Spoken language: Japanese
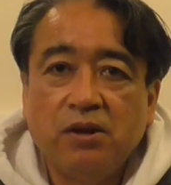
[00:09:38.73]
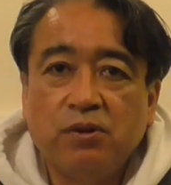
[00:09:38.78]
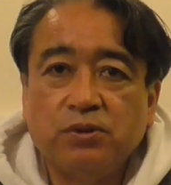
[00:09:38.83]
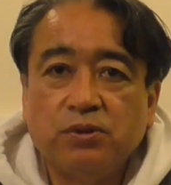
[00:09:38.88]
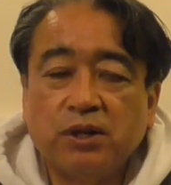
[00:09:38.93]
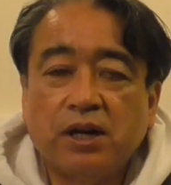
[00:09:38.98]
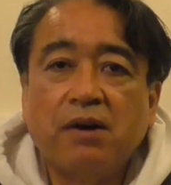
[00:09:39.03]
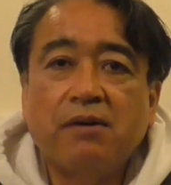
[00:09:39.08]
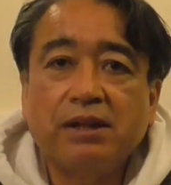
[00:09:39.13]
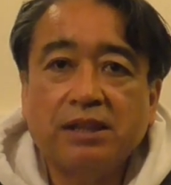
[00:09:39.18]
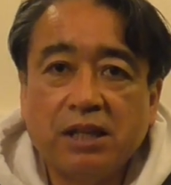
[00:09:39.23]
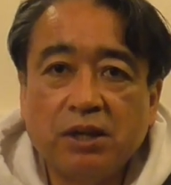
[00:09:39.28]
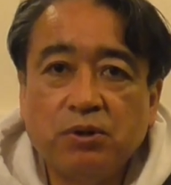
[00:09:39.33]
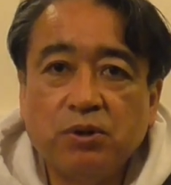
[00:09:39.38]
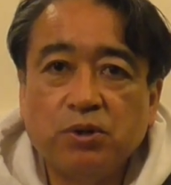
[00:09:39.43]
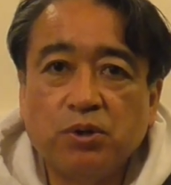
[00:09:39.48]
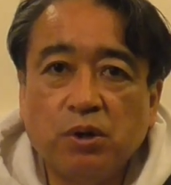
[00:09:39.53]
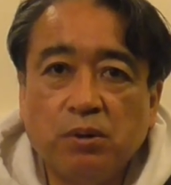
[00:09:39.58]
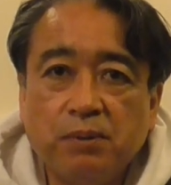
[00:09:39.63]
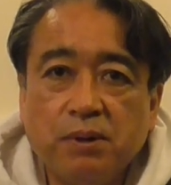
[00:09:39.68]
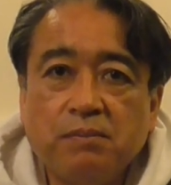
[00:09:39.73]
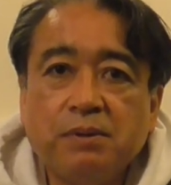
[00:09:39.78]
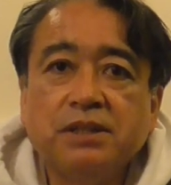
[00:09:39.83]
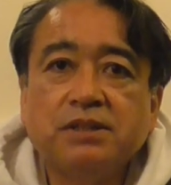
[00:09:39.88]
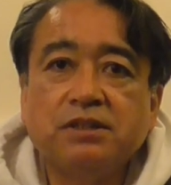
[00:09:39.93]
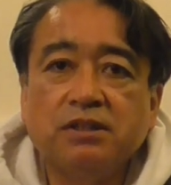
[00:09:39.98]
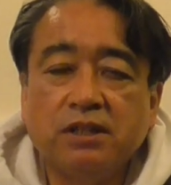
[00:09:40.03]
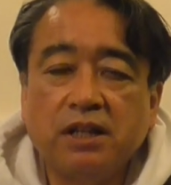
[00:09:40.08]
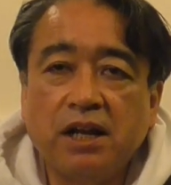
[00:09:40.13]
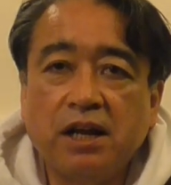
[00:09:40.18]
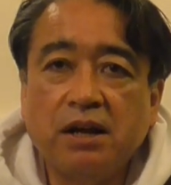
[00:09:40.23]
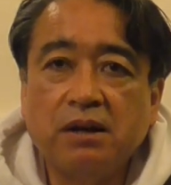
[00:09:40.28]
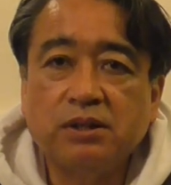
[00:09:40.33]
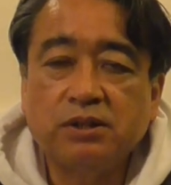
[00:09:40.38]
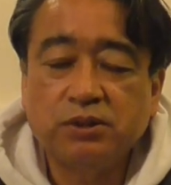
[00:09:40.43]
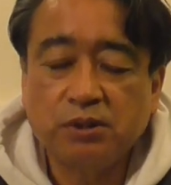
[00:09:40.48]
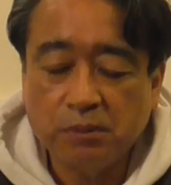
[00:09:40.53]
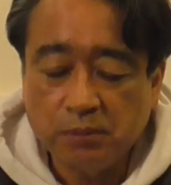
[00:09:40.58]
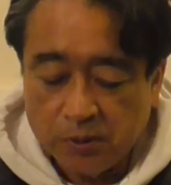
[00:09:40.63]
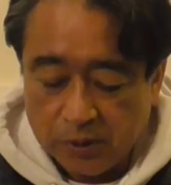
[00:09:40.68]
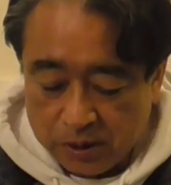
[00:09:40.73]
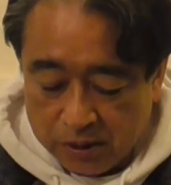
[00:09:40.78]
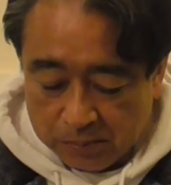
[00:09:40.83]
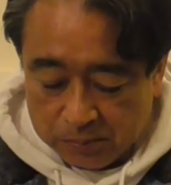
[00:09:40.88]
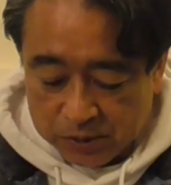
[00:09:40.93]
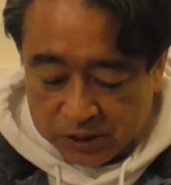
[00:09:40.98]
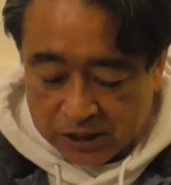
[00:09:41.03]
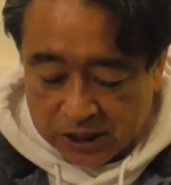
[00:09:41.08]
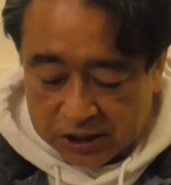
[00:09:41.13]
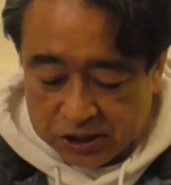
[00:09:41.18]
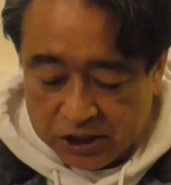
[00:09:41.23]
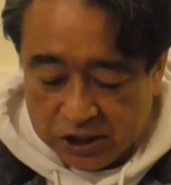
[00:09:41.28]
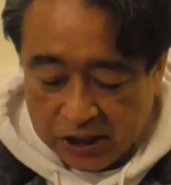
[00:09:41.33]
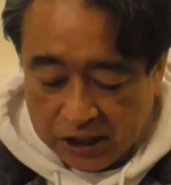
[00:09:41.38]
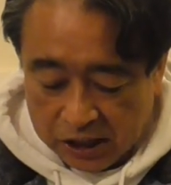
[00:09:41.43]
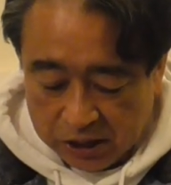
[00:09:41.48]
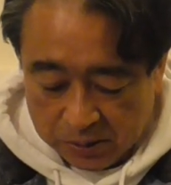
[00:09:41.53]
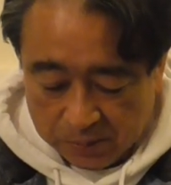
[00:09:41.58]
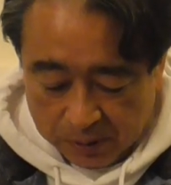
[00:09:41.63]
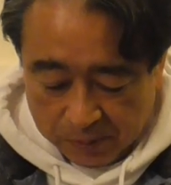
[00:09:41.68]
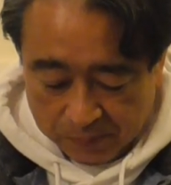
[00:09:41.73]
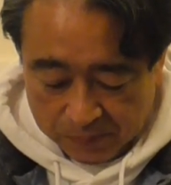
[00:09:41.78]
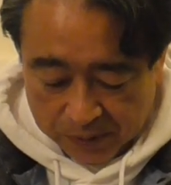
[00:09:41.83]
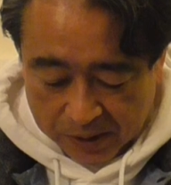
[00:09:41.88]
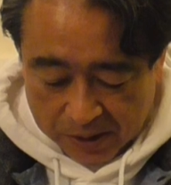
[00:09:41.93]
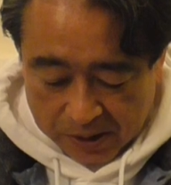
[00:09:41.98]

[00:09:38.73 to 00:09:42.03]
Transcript: 本当変わってくると思いますんでねそれは難しいんだけども。